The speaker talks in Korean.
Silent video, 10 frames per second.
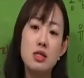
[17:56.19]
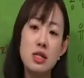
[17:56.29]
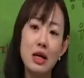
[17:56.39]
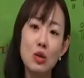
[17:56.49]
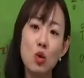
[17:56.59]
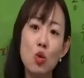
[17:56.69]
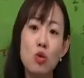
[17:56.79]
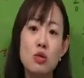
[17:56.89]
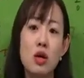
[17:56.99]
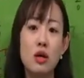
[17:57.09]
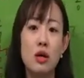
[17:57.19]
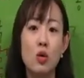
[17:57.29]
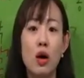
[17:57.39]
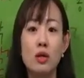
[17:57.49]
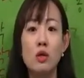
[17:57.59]

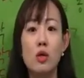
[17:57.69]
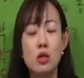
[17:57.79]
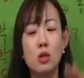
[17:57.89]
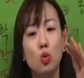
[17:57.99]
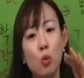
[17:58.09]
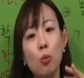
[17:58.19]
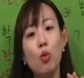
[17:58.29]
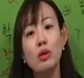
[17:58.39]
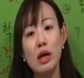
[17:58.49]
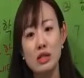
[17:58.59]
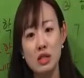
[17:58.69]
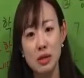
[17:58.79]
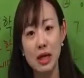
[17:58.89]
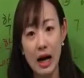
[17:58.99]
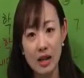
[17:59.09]
산홍공상이라고 하는 것은 높고
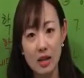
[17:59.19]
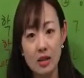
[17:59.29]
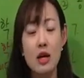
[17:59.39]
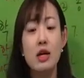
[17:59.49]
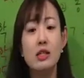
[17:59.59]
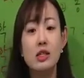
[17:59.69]
낮음이 아닌